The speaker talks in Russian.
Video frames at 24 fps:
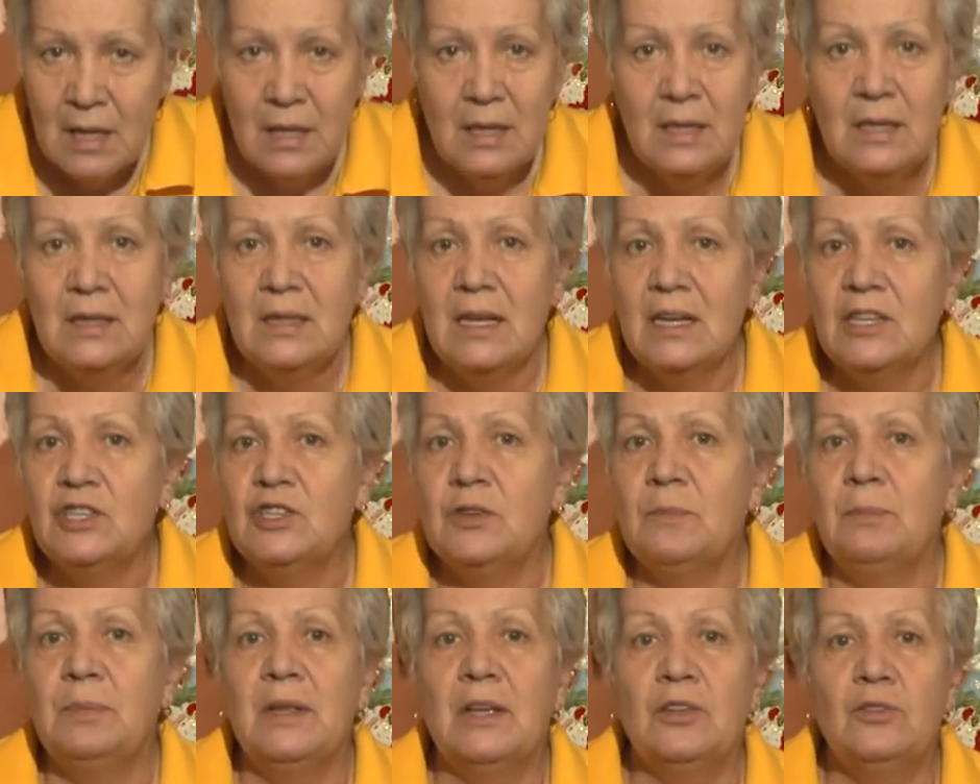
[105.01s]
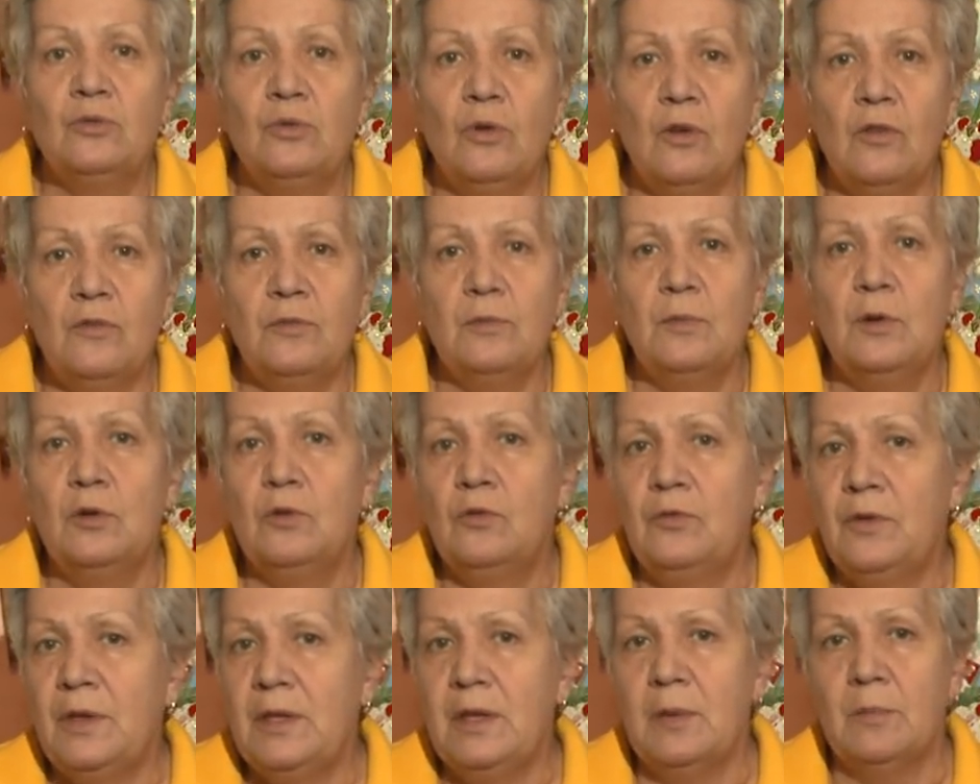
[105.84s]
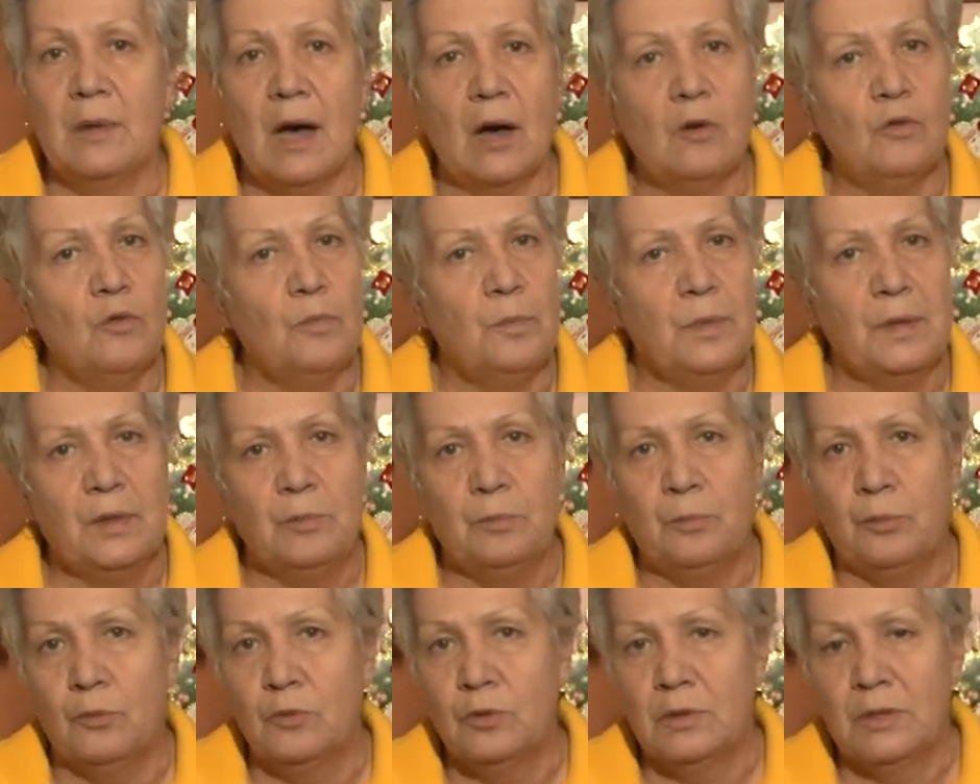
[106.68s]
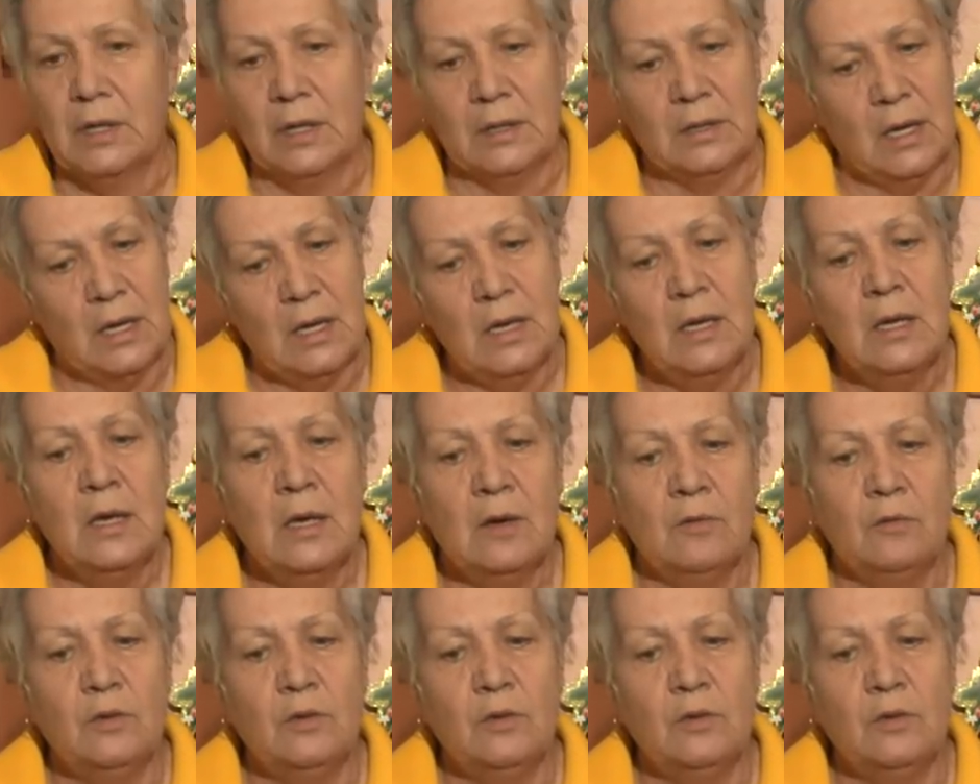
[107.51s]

Иначе плодов мы увидим, как у пинг-понга, да?